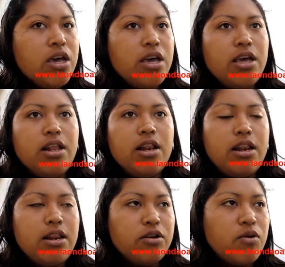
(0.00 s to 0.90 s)

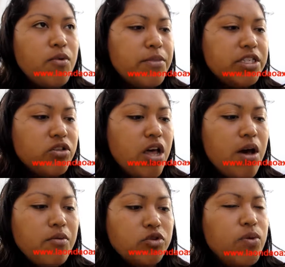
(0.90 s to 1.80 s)
y como
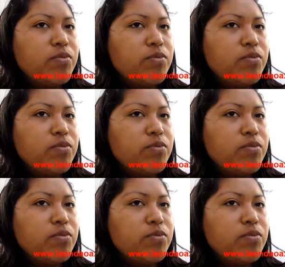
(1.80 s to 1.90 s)
mencionábamos,